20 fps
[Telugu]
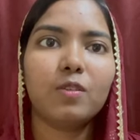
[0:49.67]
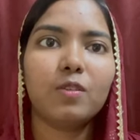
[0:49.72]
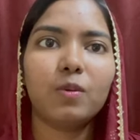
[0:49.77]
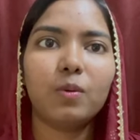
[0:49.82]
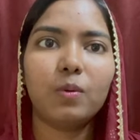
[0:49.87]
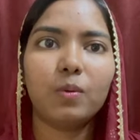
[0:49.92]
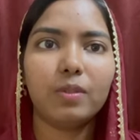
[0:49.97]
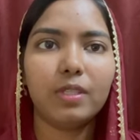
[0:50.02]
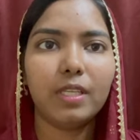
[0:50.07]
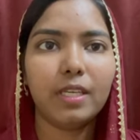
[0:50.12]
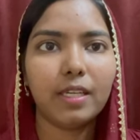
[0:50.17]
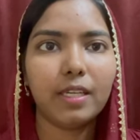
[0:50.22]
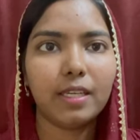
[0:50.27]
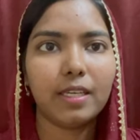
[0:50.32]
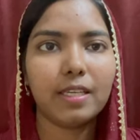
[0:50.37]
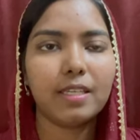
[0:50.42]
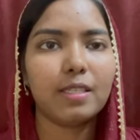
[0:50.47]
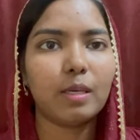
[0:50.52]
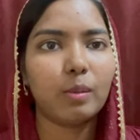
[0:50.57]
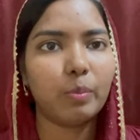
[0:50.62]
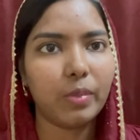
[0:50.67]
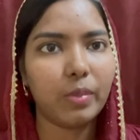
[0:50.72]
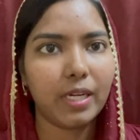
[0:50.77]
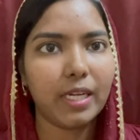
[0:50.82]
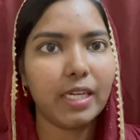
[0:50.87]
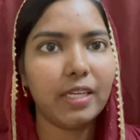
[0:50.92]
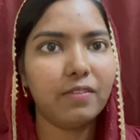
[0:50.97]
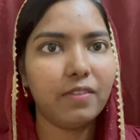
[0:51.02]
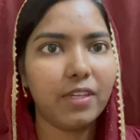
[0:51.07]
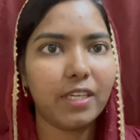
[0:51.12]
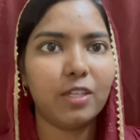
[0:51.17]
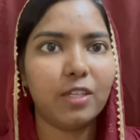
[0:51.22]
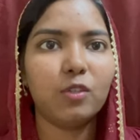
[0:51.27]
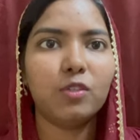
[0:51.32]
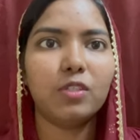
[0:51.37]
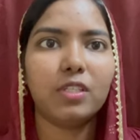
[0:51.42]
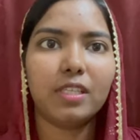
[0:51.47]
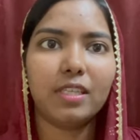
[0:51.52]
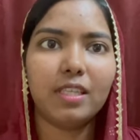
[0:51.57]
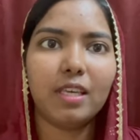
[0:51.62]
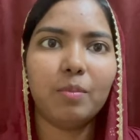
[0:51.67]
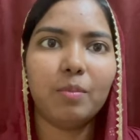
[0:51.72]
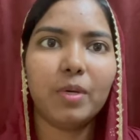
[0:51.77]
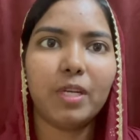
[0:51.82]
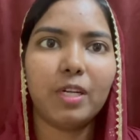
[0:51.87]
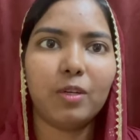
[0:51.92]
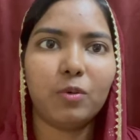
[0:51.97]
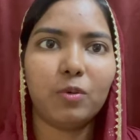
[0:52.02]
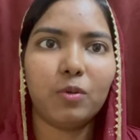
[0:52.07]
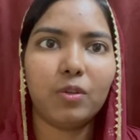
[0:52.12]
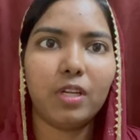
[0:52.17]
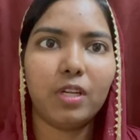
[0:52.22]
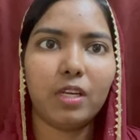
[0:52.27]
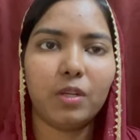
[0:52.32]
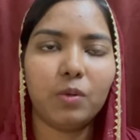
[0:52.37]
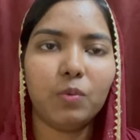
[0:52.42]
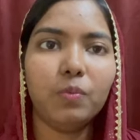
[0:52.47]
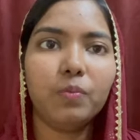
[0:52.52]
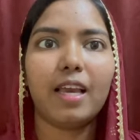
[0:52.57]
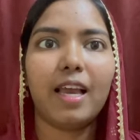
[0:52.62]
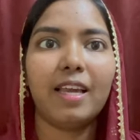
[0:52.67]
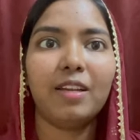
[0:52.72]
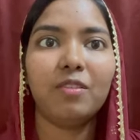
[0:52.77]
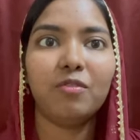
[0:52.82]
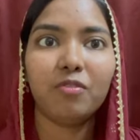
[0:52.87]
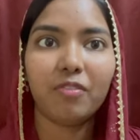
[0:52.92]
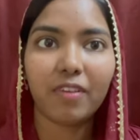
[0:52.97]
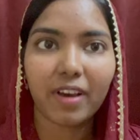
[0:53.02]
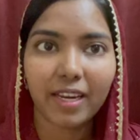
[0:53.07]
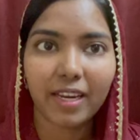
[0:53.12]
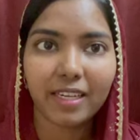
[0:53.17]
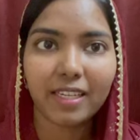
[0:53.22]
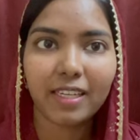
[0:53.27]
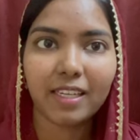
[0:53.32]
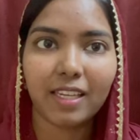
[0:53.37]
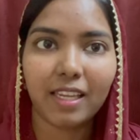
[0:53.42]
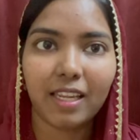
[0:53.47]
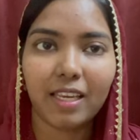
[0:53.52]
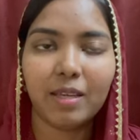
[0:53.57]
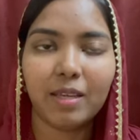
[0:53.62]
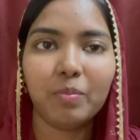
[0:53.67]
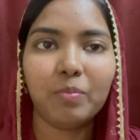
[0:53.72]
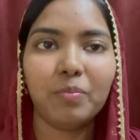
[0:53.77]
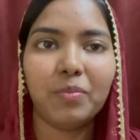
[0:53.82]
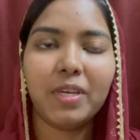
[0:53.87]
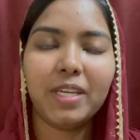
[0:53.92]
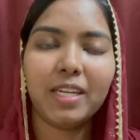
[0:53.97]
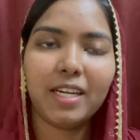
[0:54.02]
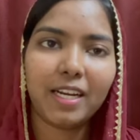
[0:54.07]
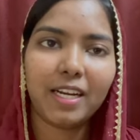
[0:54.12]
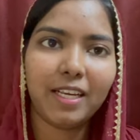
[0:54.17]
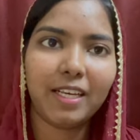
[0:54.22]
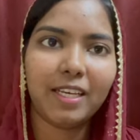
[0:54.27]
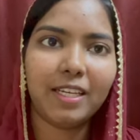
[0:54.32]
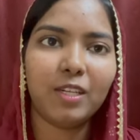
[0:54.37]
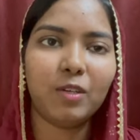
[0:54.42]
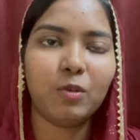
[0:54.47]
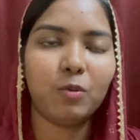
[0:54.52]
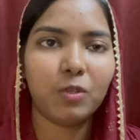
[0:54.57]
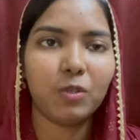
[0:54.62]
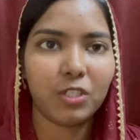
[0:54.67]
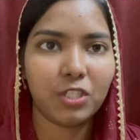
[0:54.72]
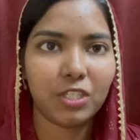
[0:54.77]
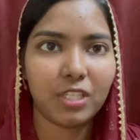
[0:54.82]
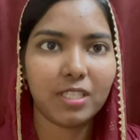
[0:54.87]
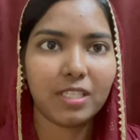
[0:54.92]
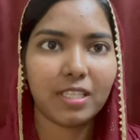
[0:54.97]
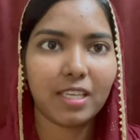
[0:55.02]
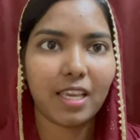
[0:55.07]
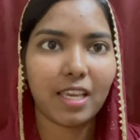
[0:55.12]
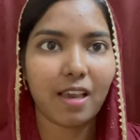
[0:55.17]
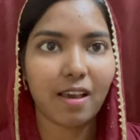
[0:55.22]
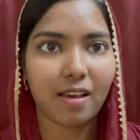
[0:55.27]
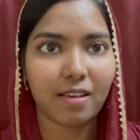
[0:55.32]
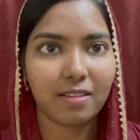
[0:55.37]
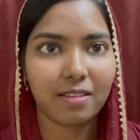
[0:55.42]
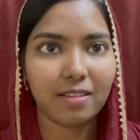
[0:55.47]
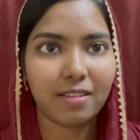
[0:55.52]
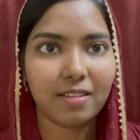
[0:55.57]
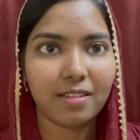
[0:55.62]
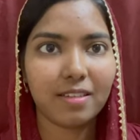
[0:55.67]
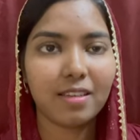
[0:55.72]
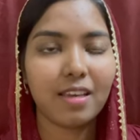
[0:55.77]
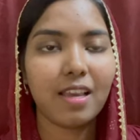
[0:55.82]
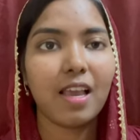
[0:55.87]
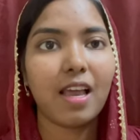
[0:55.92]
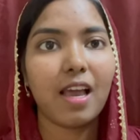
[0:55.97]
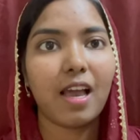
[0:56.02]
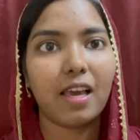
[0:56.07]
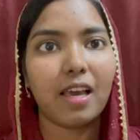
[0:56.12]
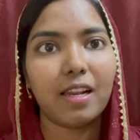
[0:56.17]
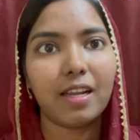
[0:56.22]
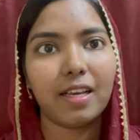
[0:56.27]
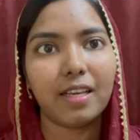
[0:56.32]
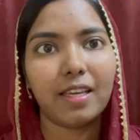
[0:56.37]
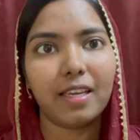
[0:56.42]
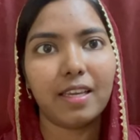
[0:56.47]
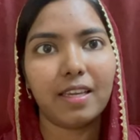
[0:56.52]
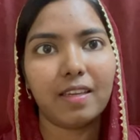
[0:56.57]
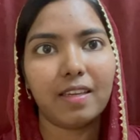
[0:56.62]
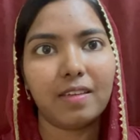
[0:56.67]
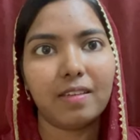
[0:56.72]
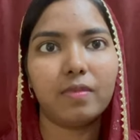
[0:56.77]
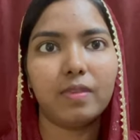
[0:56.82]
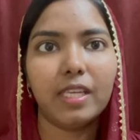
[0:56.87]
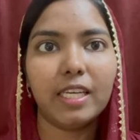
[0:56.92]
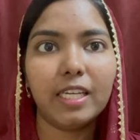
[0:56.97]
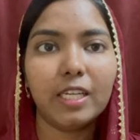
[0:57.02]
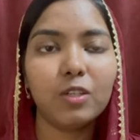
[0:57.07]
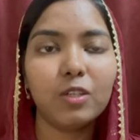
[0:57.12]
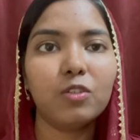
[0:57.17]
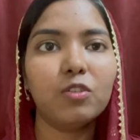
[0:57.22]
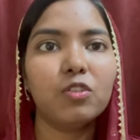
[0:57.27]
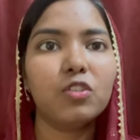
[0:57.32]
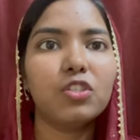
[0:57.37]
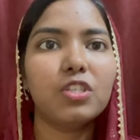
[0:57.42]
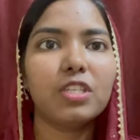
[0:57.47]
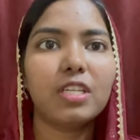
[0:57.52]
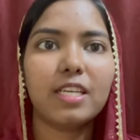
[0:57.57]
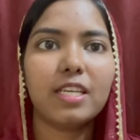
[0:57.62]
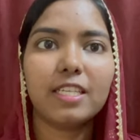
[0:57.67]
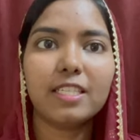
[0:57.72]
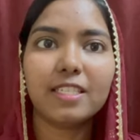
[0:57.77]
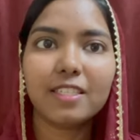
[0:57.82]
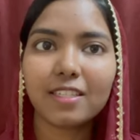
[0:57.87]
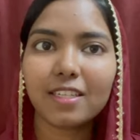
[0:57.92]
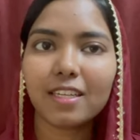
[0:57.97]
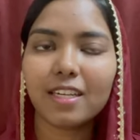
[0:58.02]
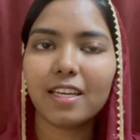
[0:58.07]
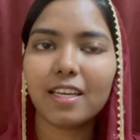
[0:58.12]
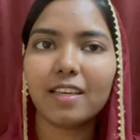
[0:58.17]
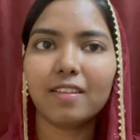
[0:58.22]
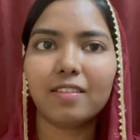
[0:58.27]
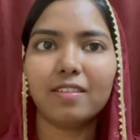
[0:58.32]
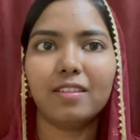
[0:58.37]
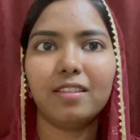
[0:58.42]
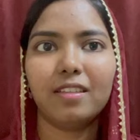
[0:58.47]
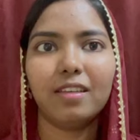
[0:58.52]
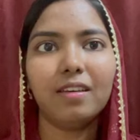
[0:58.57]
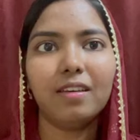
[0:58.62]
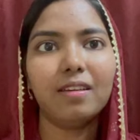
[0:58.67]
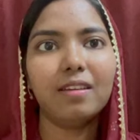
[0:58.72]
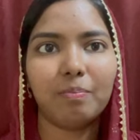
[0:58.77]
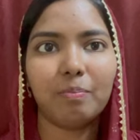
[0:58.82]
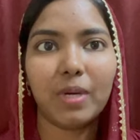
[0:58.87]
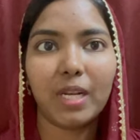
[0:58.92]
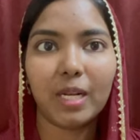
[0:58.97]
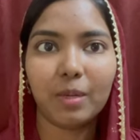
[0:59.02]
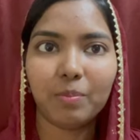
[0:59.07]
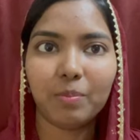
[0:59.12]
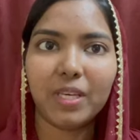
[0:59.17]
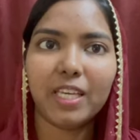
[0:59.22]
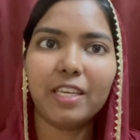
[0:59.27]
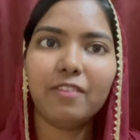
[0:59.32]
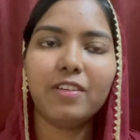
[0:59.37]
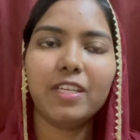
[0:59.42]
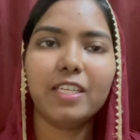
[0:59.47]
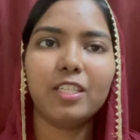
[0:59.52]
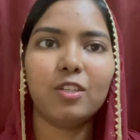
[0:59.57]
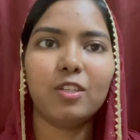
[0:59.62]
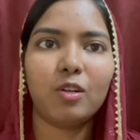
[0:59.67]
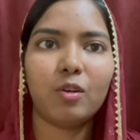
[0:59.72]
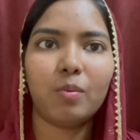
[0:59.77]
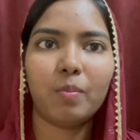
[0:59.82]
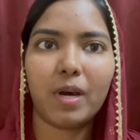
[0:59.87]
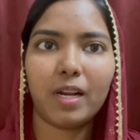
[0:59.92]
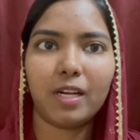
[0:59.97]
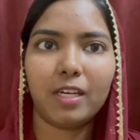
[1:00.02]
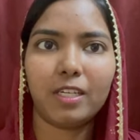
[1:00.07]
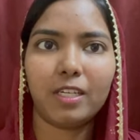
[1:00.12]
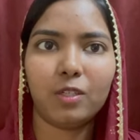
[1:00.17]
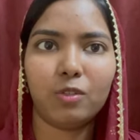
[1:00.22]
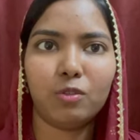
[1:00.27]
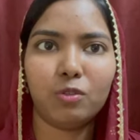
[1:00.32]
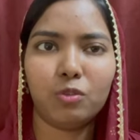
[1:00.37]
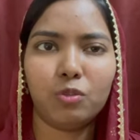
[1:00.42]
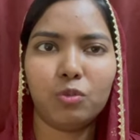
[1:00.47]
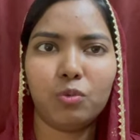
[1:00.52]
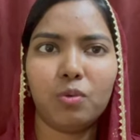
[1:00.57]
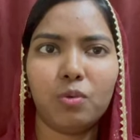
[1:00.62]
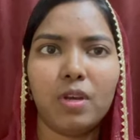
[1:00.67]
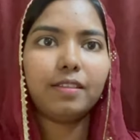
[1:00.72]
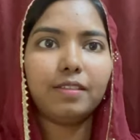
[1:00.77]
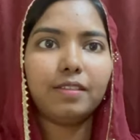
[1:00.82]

సో దీనికి సపరేట్ వీడియో చేద్దాం అనుకున్నాను అండ్ ఫైనల్లీ మీరు అడిగిన క్వశ్చన్స్కి ఆన్సర్స్ అలాగే దీని గురించిన హిస్టరీ అంతా మనం ఈ వీడియోలో మాట్లాడుకోవచ్చు